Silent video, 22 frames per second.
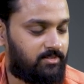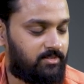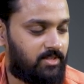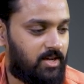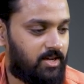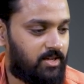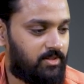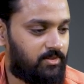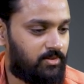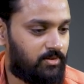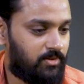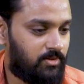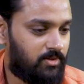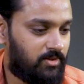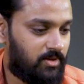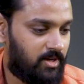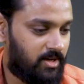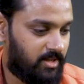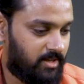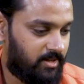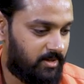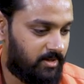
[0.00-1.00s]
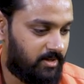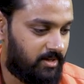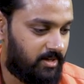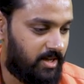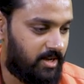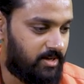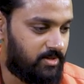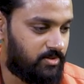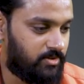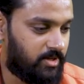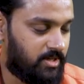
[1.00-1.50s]
నాకెందుకో అంటే
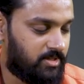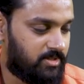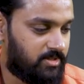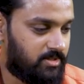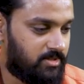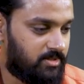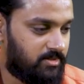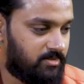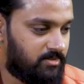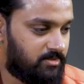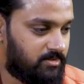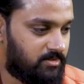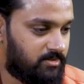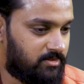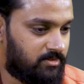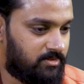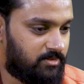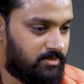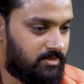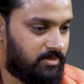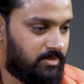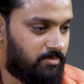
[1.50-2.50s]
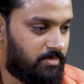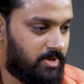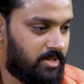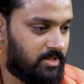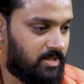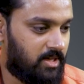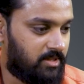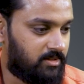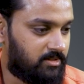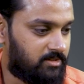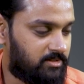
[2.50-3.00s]
ఎడ్యుకేషన్
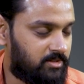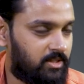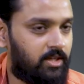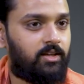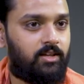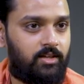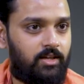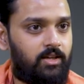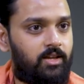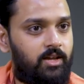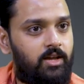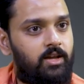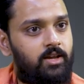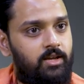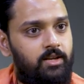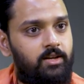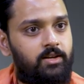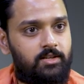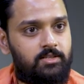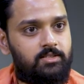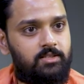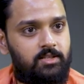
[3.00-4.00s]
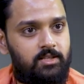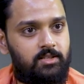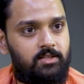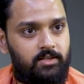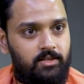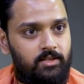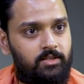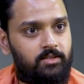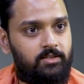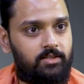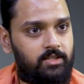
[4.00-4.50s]
మీద అంత ఇంట్రెస్ట్
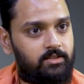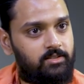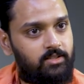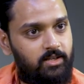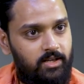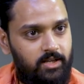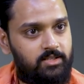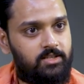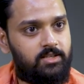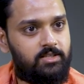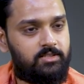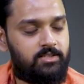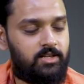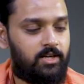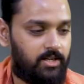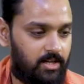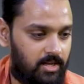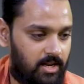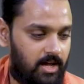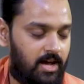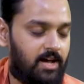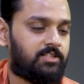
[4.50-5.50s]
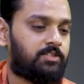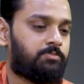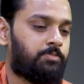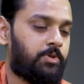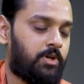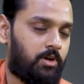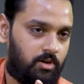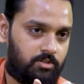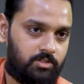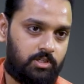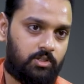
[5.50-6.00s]
లేదండి ఎంత ట్రై చేసినా అంటే లాస్ట్
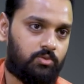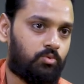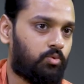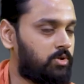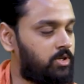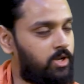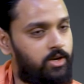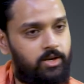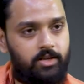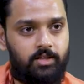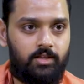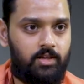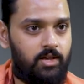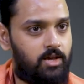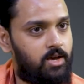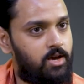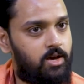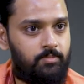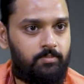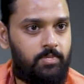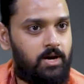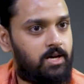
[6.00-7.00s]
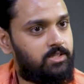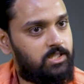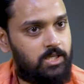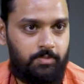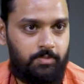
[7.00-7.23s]
మినిట్లో చదువుకుని అన్ని పాస్